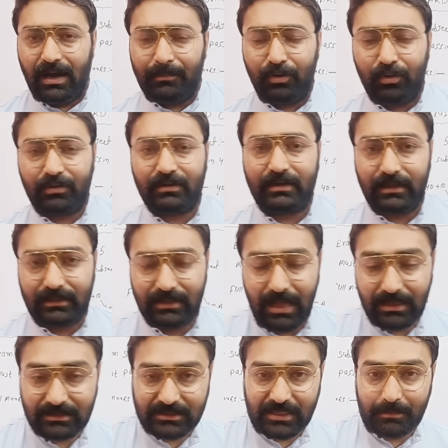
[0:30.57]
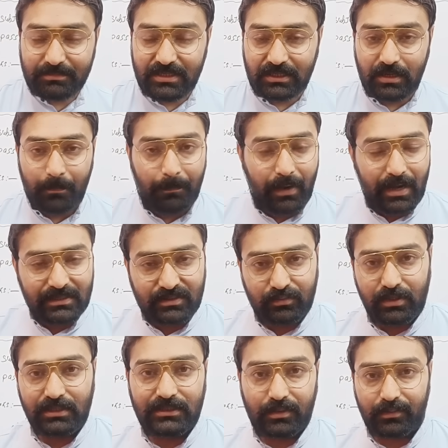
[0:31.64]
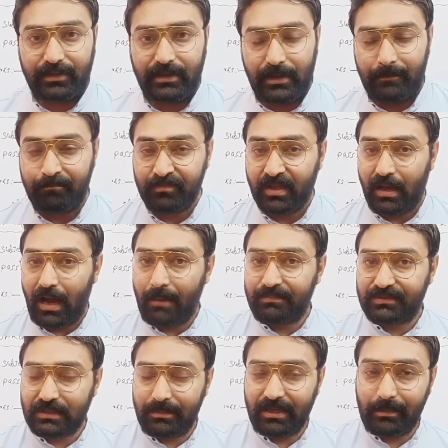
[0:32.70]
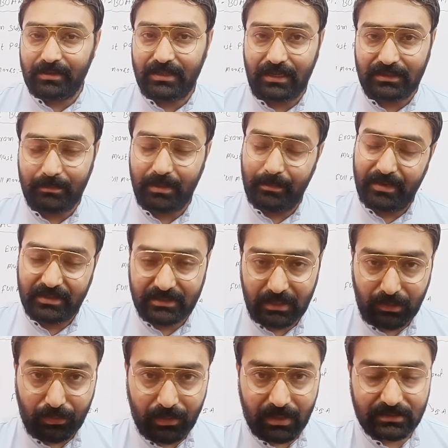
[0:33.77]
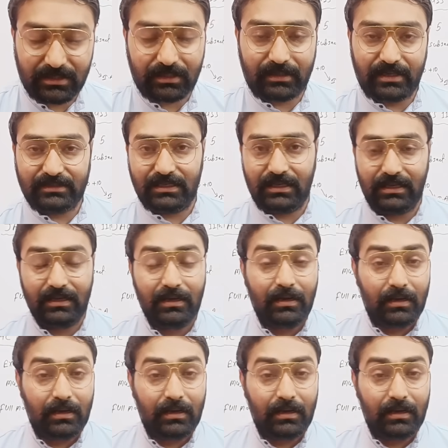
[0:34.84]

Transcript: हम लोग कितना सब्जेक्ट में पास होना जरूरी है आप सभी के विद्यार्थी मन में ये जरूर होगा सर कैसे